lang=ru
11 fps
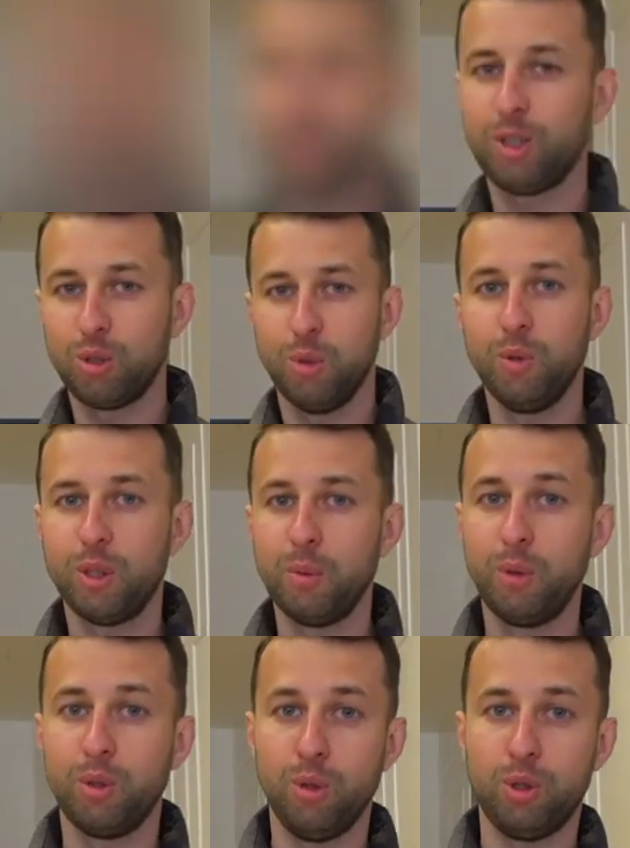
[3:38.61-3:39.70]
Так что, думаю, это
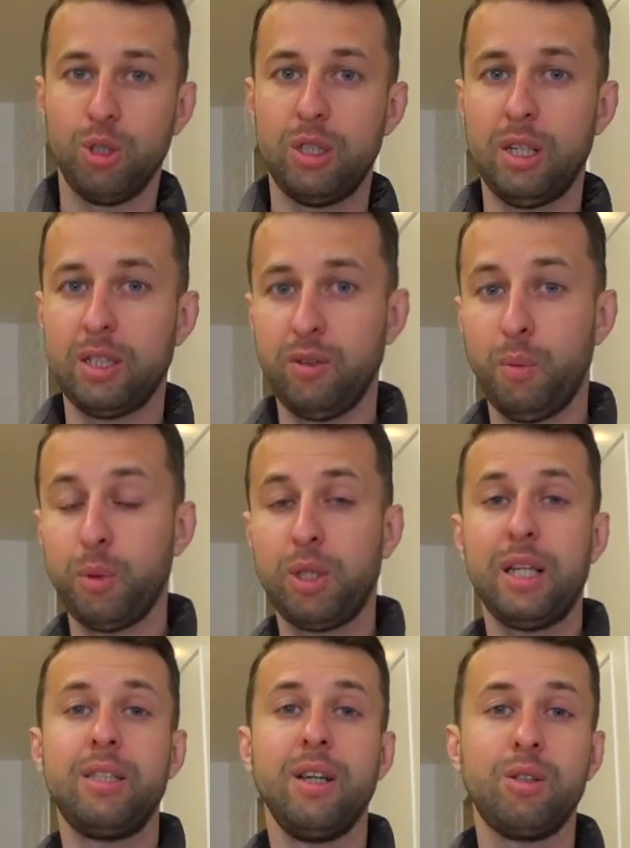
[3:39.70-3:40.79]
будет очень интересный выпуск
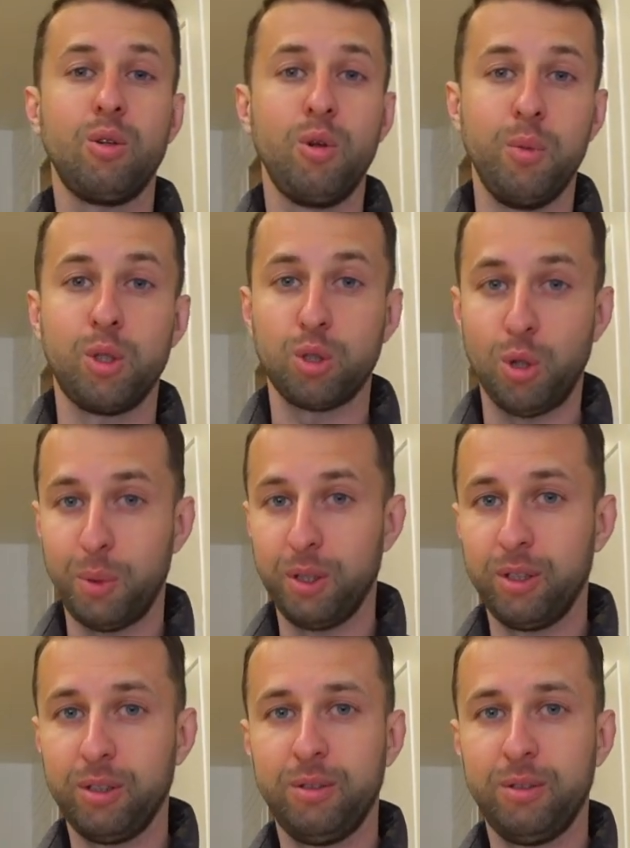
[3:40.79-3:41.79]
для тех, кто любит шопинг.